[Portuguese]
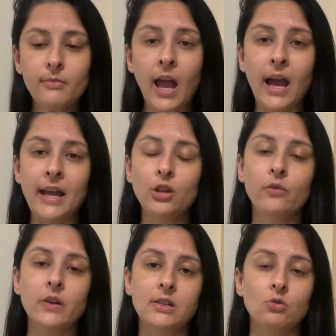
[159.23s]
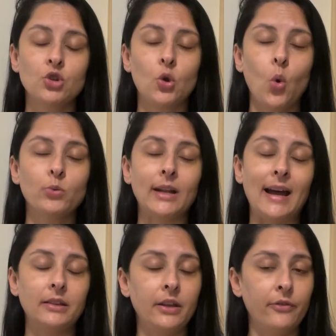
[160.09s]
a renovação de
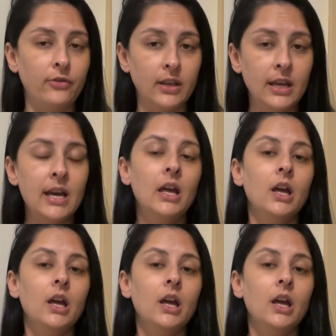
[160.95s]
contrato, enfim,